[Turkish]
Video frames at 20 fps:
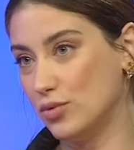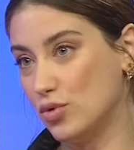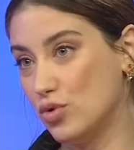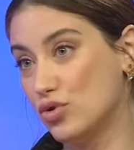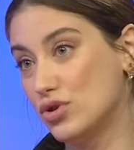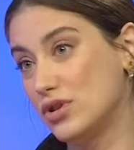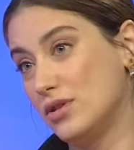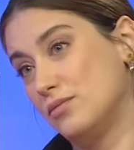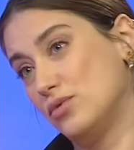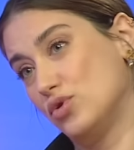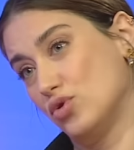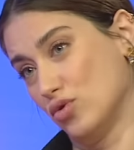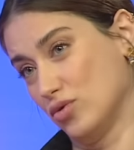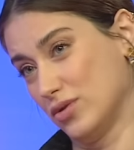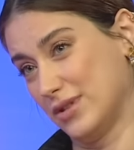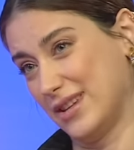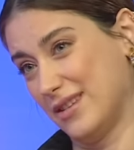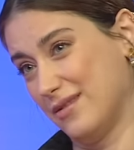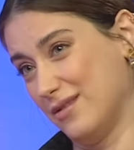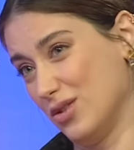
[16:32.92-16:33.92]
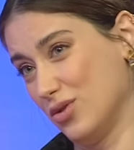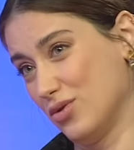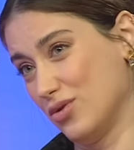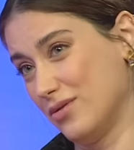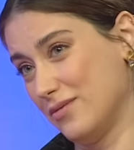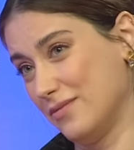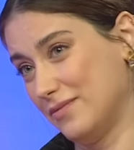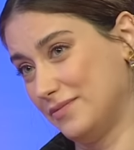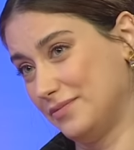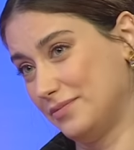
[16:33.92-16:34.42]
kocamı çok
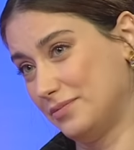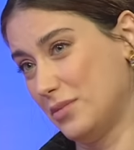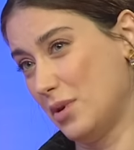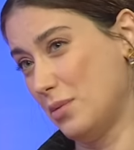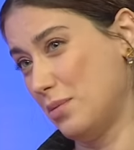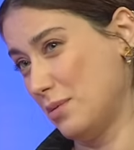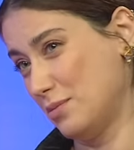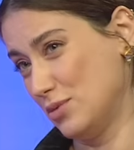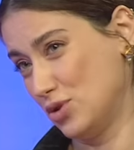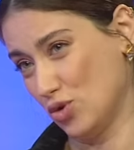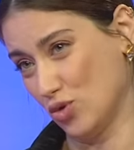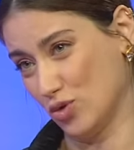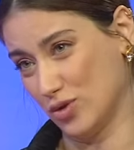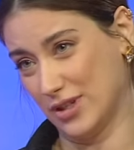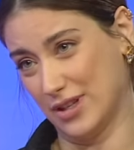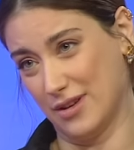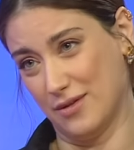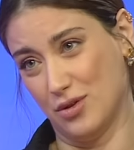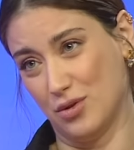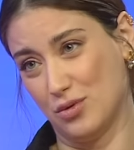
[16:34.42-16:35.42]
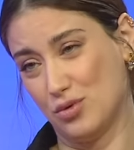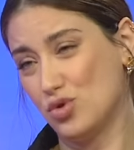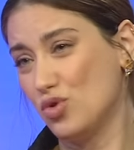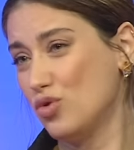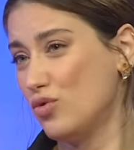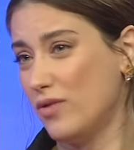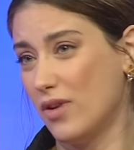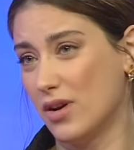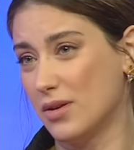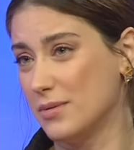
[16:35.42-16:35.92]
seviyorum, babamı çok seviyorum.
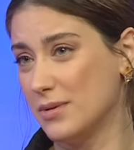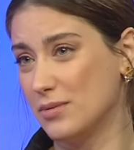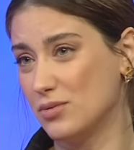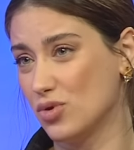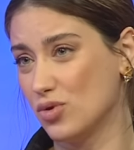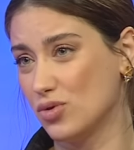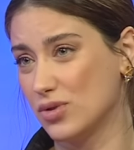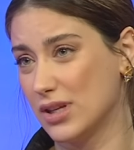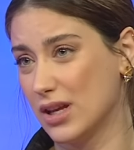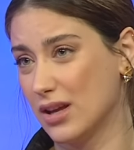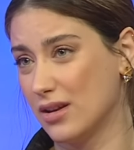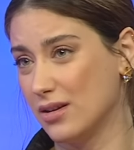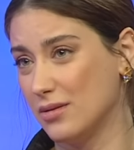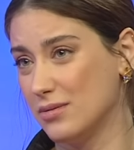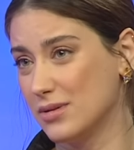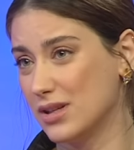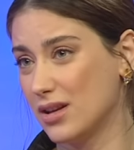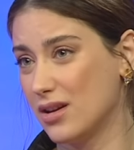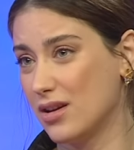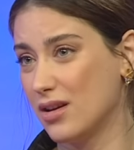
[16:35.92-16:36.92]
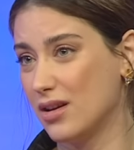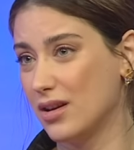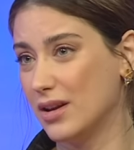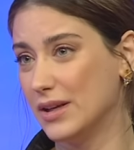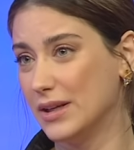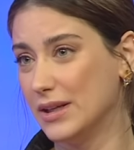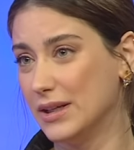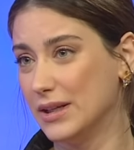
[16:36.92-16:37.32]
Çok var benim çok sevdiğim Ama işte